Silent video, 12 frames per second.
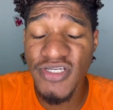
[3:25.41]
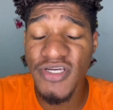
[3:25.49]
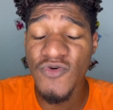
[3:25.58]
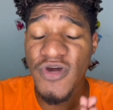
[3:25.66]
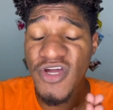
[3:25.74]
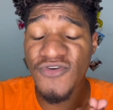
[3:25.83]
que
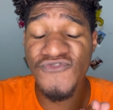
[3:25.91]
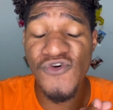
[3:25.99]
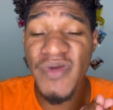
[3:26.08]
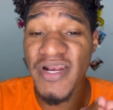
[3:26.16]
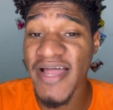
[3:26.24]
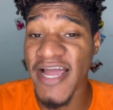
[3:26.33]
eu creio que foi um
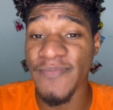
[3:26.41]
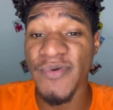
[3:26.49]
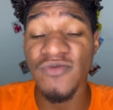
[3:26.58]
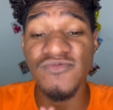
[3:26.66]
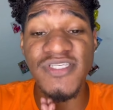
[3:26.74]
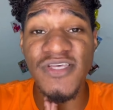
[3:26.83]
milagre, porque
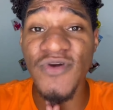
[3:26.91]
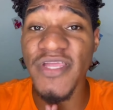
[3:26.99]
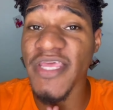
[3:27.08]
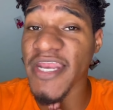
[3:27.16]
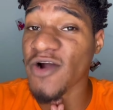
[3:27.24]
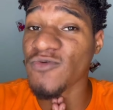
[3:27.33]
eu não sei o que
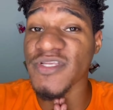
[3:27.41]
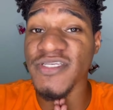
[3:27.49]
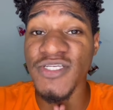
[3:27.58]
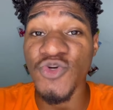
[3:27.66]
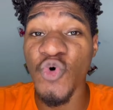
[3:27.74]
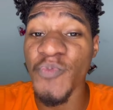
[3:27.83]
teria
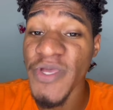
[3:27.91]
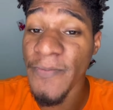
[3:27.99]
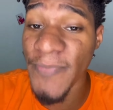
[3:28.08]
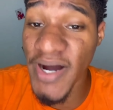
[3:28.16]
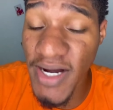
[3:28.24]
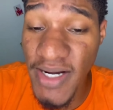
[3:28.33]
acontecido com minha
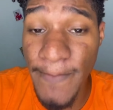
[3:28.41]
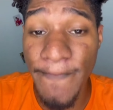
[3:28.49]
irmã